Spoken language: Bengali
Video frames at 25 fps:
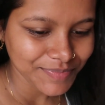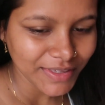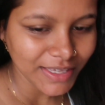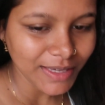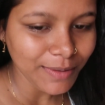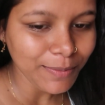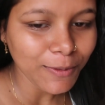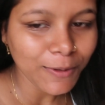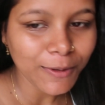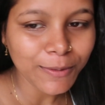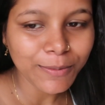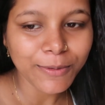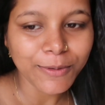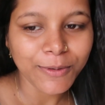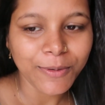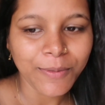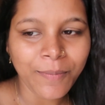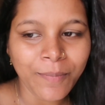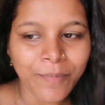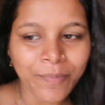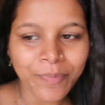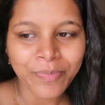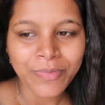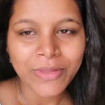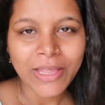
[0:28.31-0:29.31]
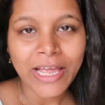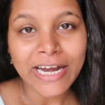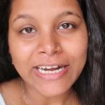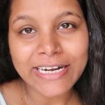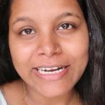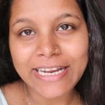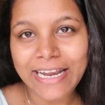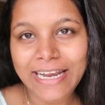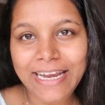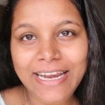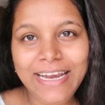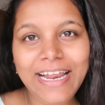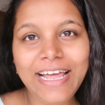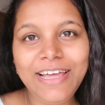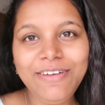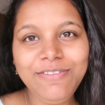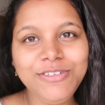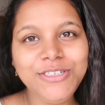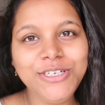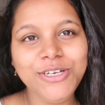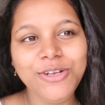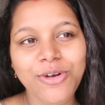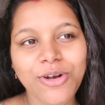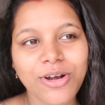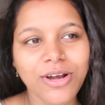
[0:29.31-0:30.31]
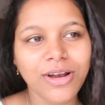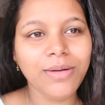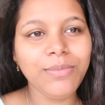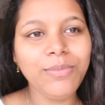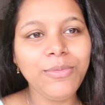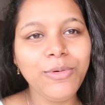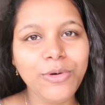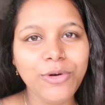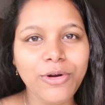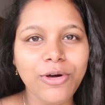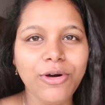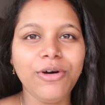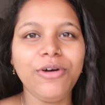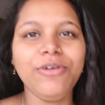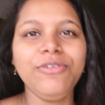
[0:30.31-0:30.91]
কি বলবো ডেলি লাইফ ছিল না মোর